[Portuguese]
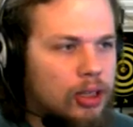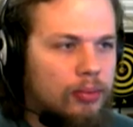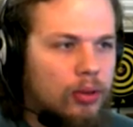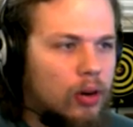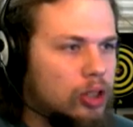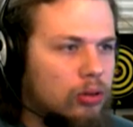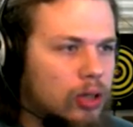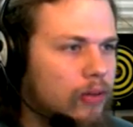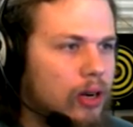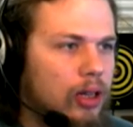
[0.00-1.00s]
exemplo. Eu acho que não
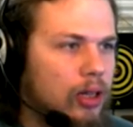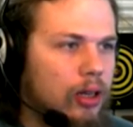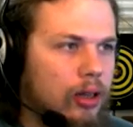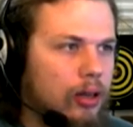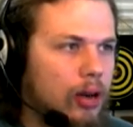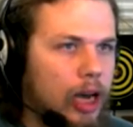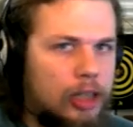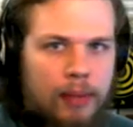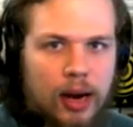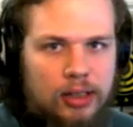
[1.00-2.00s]
deveria ter
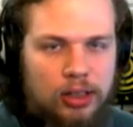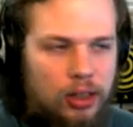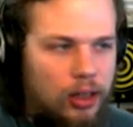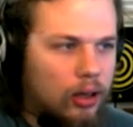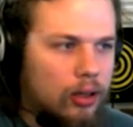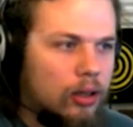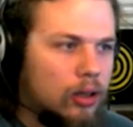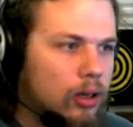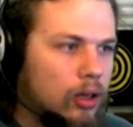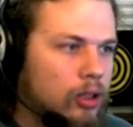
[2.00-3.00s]
as bases que tem.
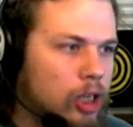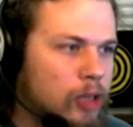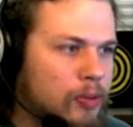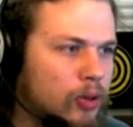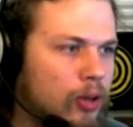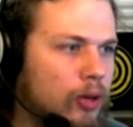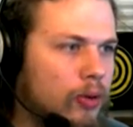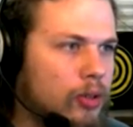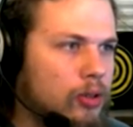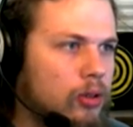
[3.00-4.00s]
Já
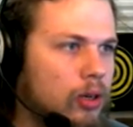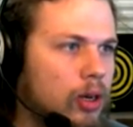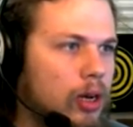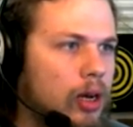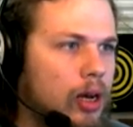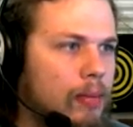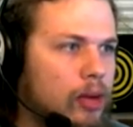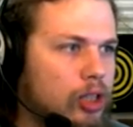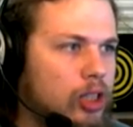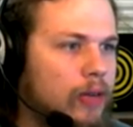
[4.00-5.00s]
diminuíram isso.
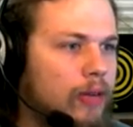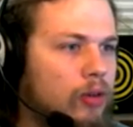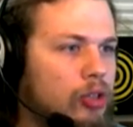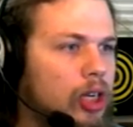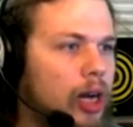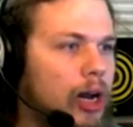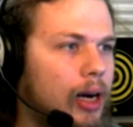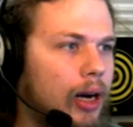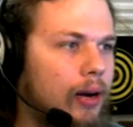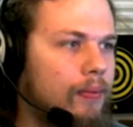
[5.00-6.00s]
Mas acho que deveriam tirar,
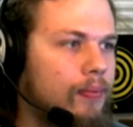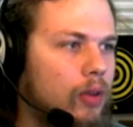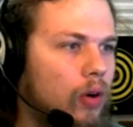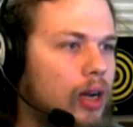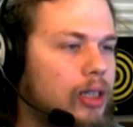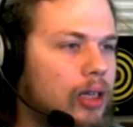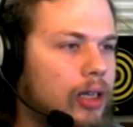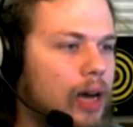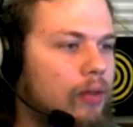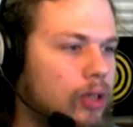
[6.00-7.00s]
cara. Olha essa
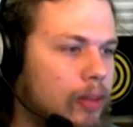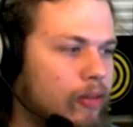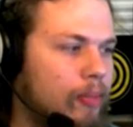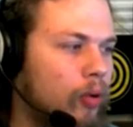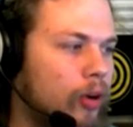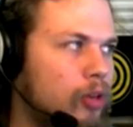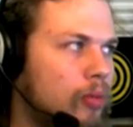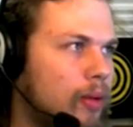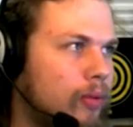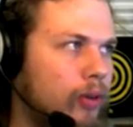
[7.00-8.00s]
névoa, não dá pra ver porra
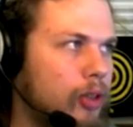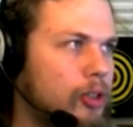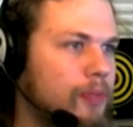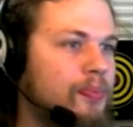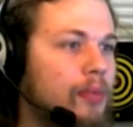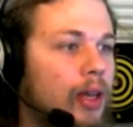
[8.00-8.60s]
nenhuma lá na frente.